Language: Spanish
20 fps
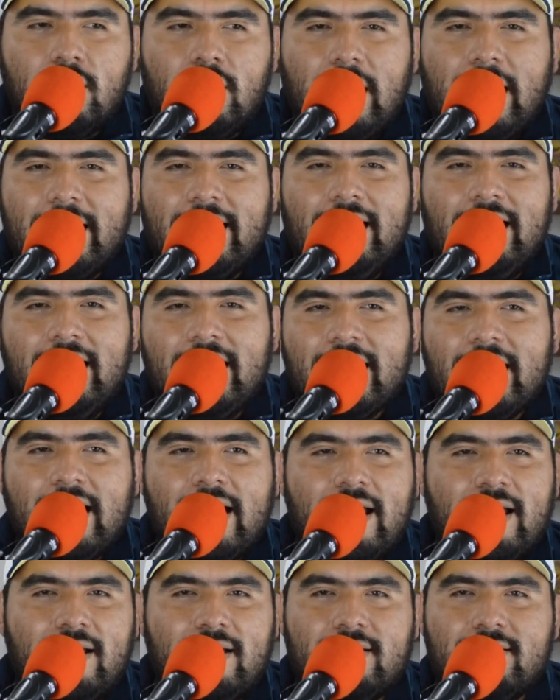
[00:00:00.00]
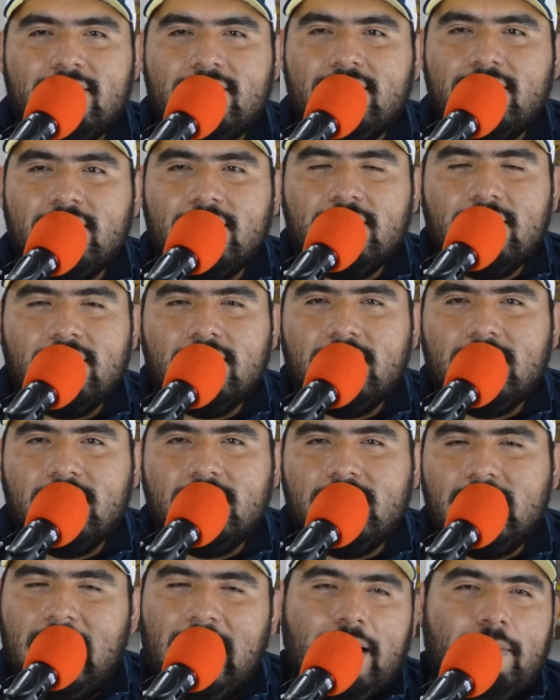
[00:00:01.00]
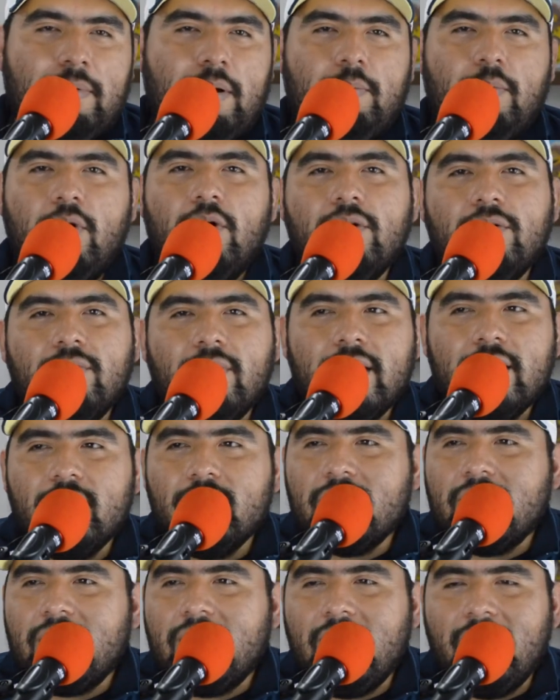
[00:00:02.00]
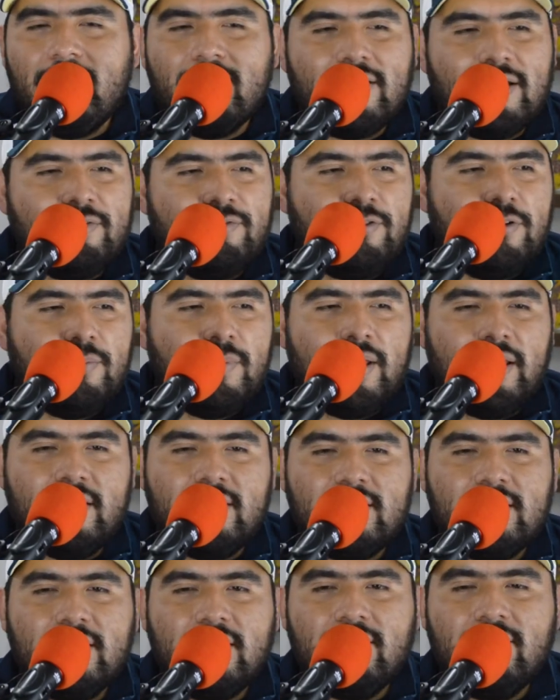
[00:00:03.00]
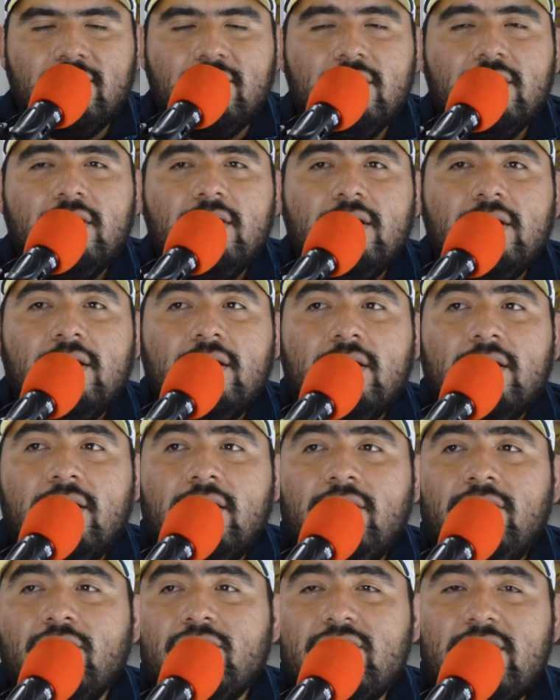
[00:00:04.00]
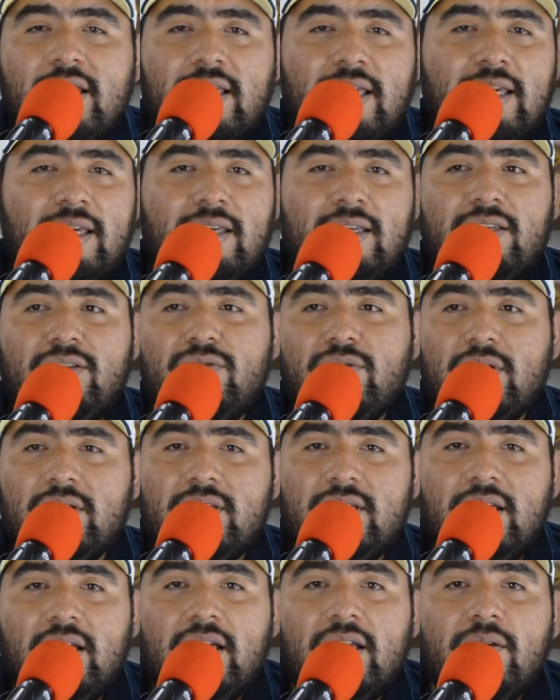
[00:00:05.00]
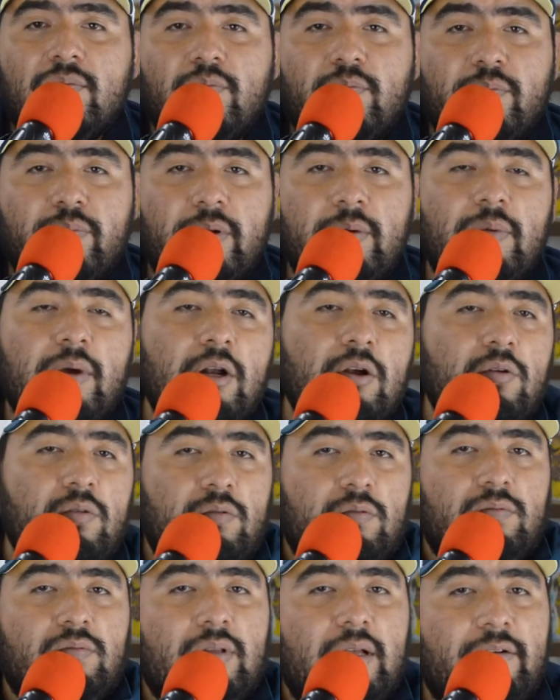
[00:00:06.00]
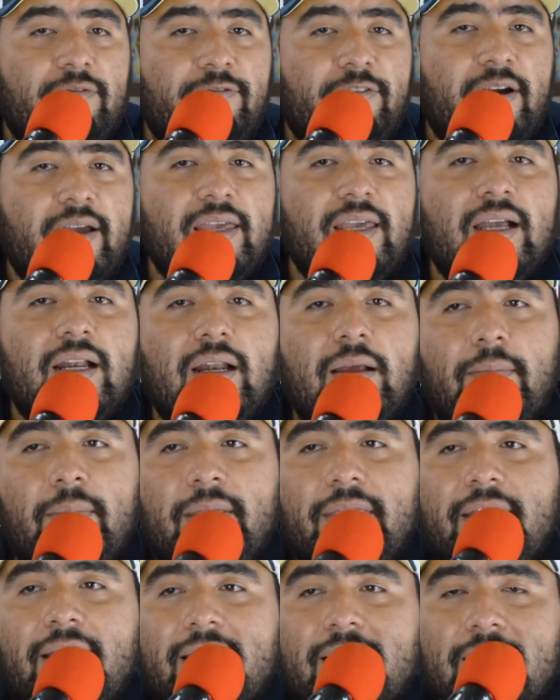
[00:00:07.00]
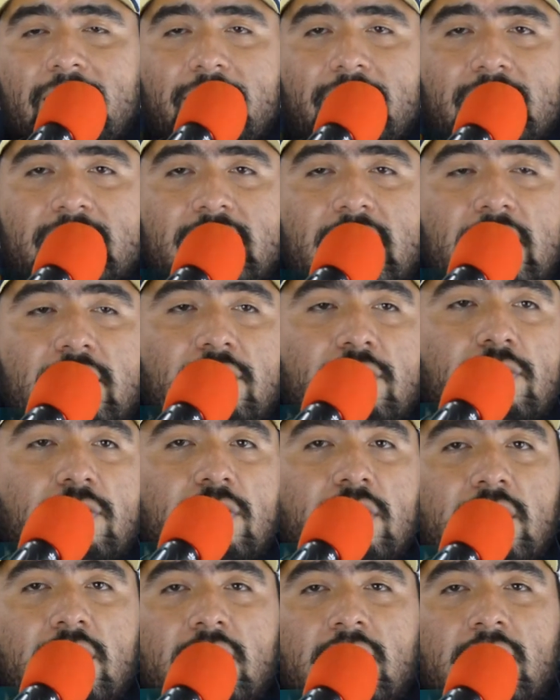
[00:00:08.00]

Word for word: Aguilera se la mamó, no hay otra, otra forma de decirlo. No sé qué quiso hacer. Primero la falla, la manda al travesaño